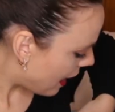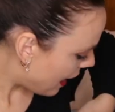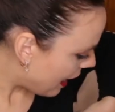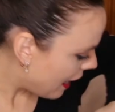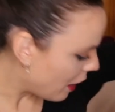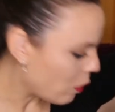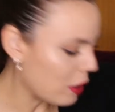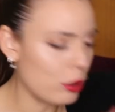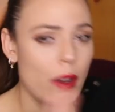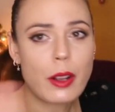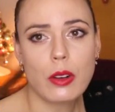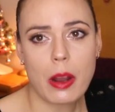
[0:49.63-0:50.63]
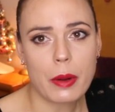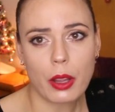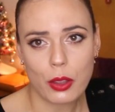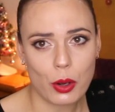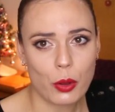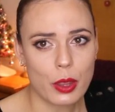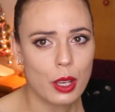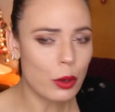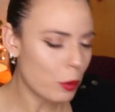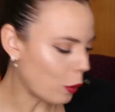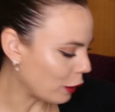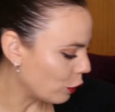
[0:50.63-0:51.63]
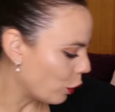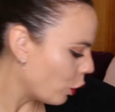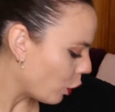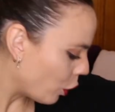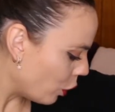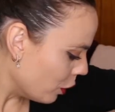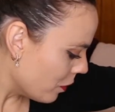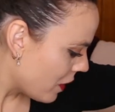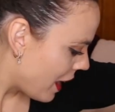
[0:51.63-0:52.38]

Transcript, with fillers: eh, Cuando es colaboración lo digo y cuando no, no